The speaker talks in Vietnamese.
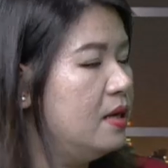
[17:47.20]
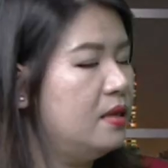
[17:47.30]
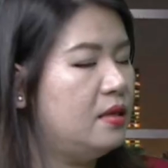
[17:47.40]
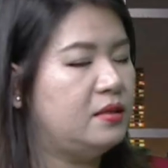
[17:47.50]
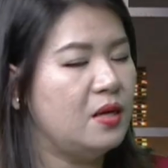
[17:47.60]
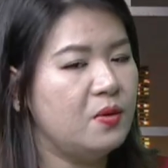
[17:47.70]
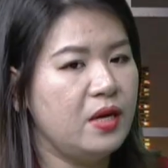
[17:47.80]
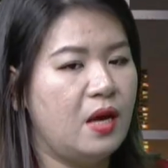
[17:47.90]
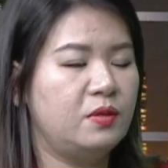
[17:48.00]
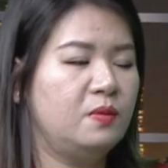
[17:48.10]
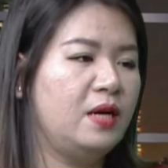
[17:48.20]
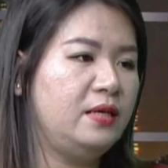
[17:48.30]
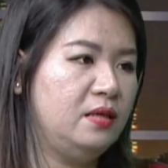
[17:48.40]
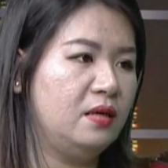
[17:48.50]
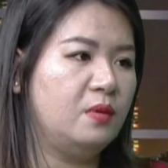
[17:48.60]
thì sau khi học xong ra
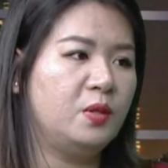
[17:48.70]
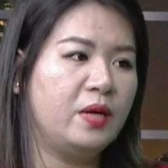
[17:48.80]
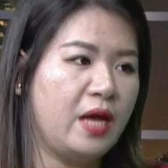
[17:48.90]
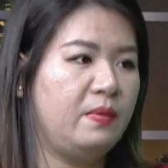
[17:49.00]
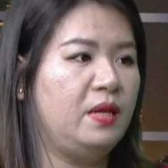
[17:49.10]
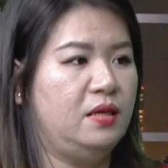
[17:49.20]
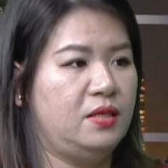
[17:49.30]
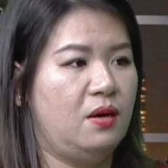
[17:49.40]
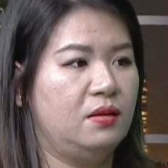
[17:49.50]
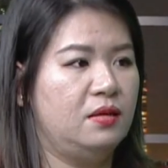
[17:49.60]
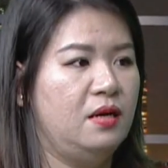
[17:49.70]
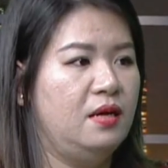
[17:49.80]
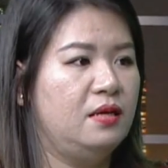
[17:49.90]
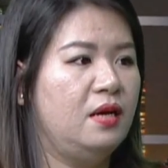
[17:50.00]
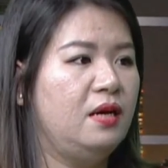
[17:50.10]
trường học xong cái ngành mình lựa chọn
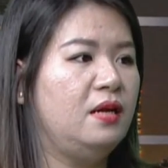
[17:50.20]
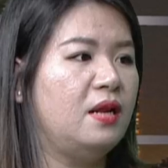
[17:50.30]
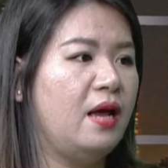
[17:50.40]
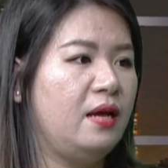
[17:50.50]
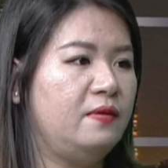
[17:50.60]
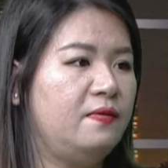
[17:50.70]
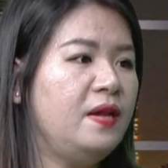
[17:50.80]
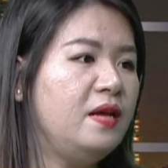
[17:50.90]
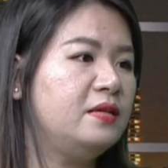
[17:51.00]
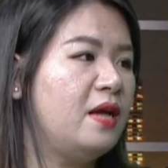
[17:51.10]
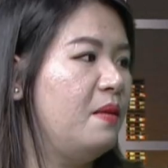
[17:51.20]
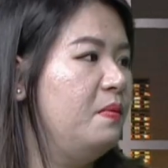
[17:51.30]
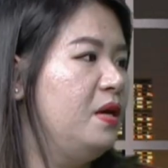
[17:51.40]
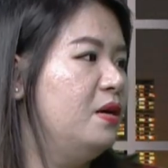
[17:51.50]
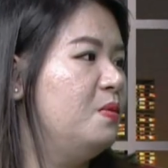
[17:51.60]
thì lại phát hiện ra
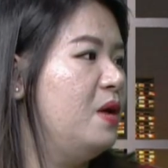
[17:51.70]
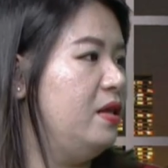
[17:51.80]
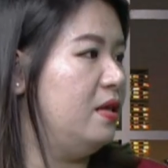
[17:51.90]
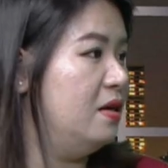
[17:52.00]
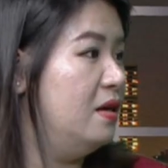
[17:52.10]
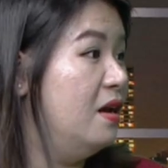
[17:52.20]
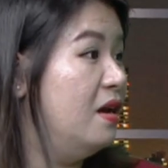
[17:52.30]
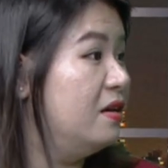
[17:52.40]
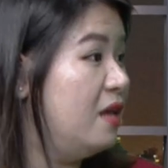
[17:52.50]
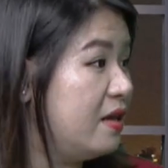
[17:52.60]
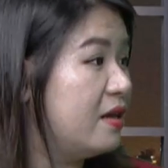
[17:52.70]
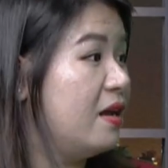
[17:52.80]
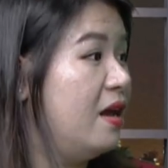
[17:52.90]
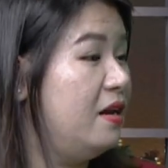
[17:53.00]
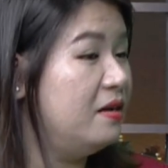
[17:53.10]
mình không hề thích
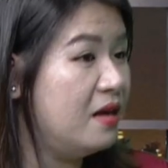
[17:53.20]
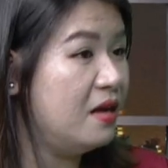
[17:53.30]
cái nghề đấy nữa